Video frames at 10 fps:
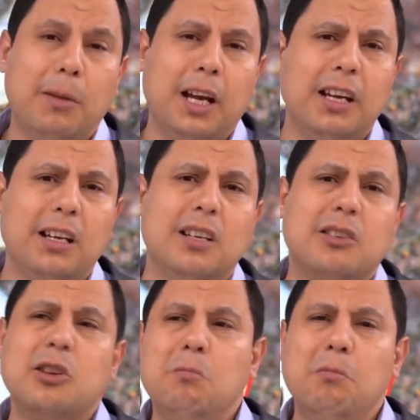und
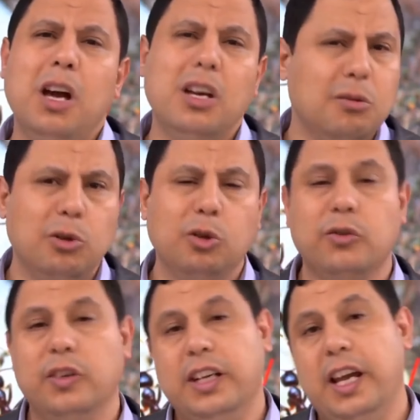schließlich die Nester,